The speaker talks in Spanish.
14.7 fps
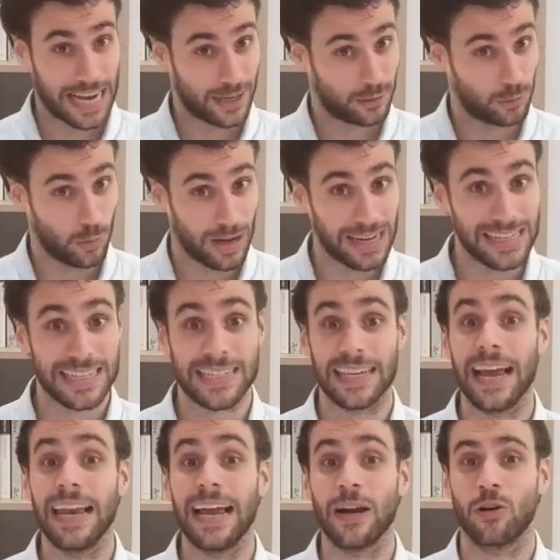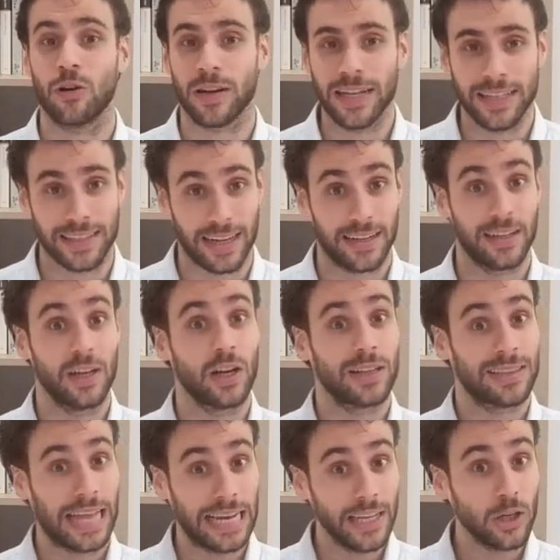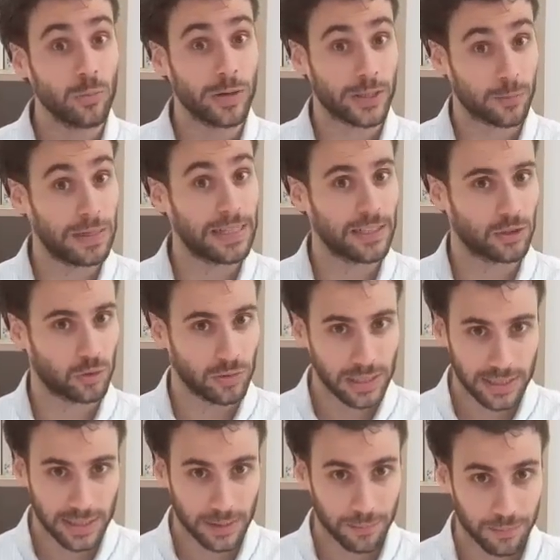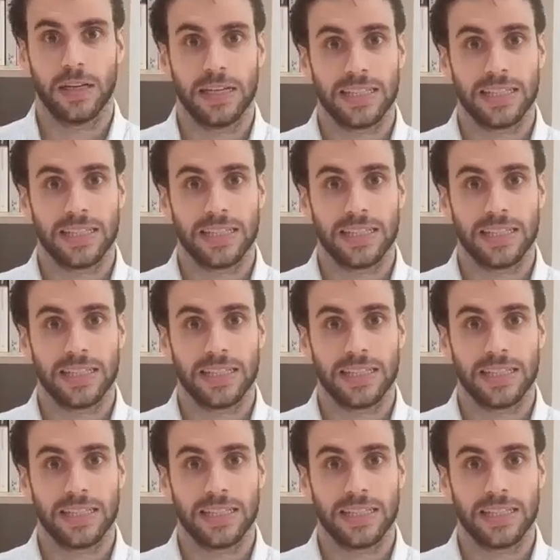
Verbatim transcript: actual sea la correcta, tal y como explica en su carta.